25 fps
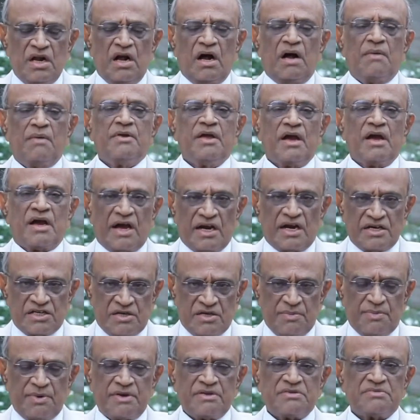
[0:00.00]
அப்படியே
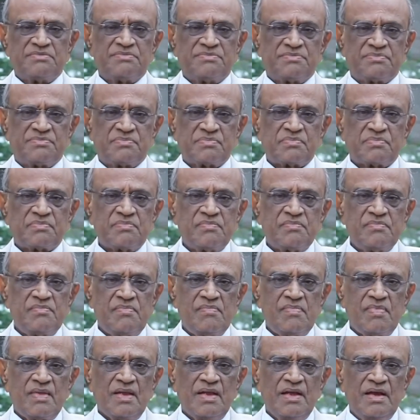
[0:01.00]
கஷ்டப்படுது
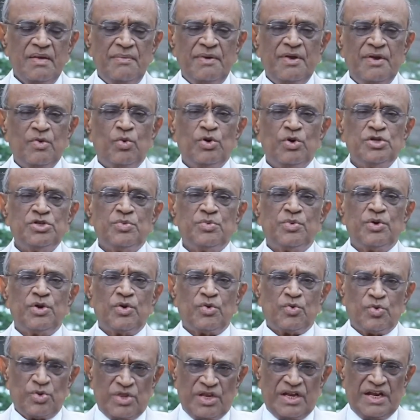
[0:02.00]
எப்படி ஓஞ்சி
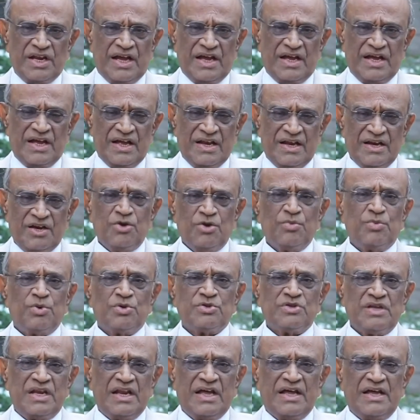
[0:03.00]
போன குதிரை நின்று
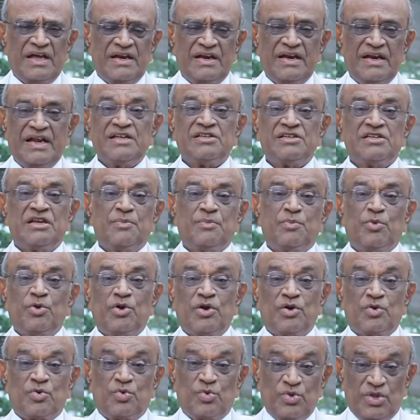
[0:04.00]
போகுதில்ல ரேஸில்
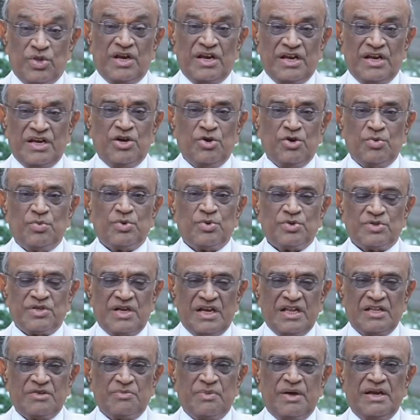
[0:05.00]
போன குதிரை நின்று
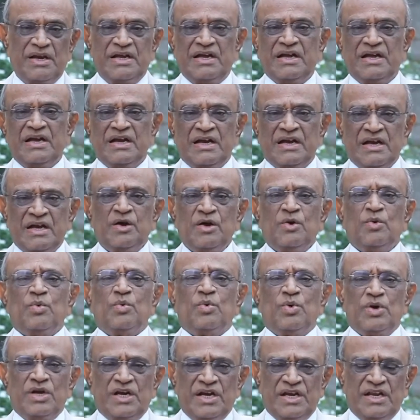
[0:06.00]
போகுதில்ல இது மாதிரி
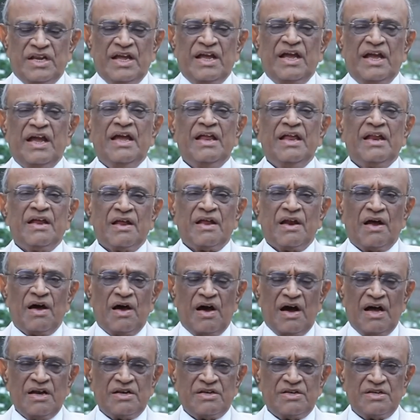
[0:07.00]
ஓடிட்டே இருக்கிற
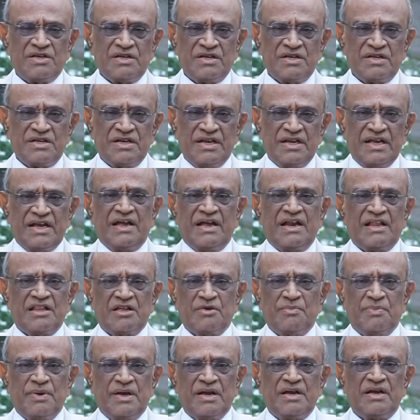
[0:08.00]
ஹார்ட்டு
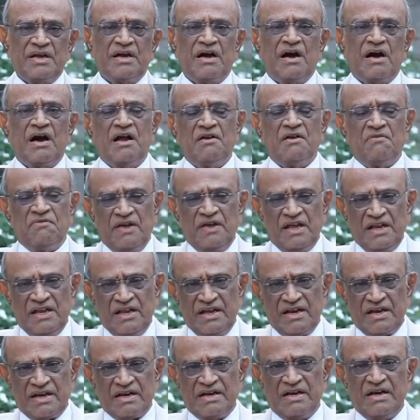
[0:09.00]
நிற்கிறதுக்கு பேர் ஹார்ட்
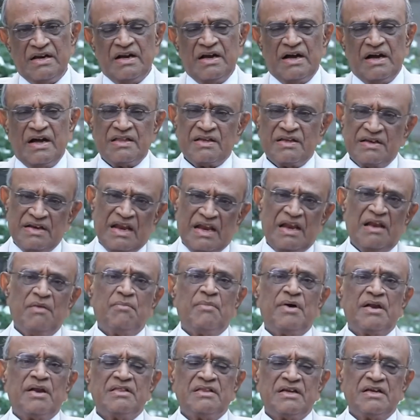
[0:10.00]
ஃபெயிலியர் அதுக்கு நல்ல
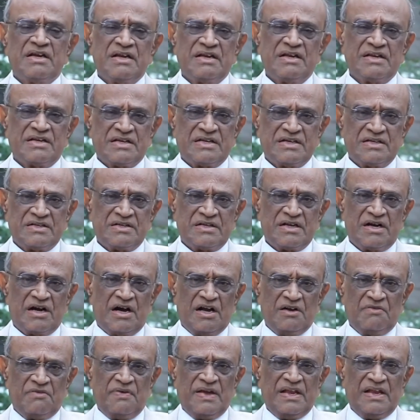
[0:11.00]
மருந்துகள் இருக்குது
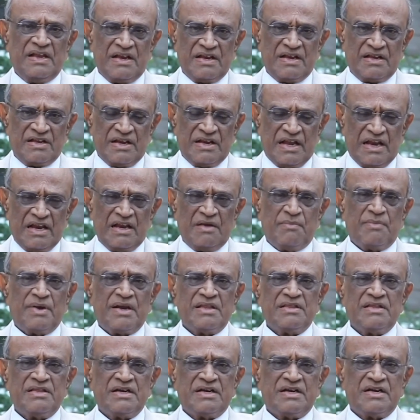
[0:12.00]
ஹார்ட் ஃபெயிலியருக்கு நல்ல
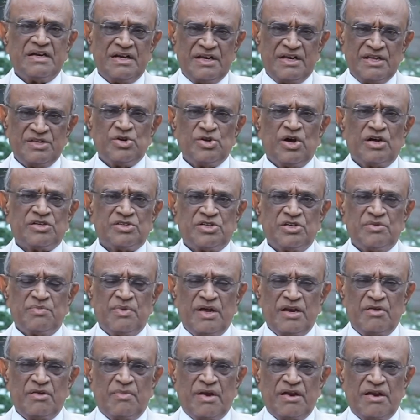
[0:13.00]
மருந்து இருக்குது டிஜாக்சின்
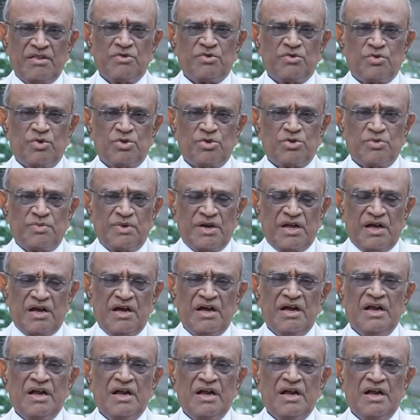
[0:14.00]
மாதிரி மருந்து கொடுத்தோம்னா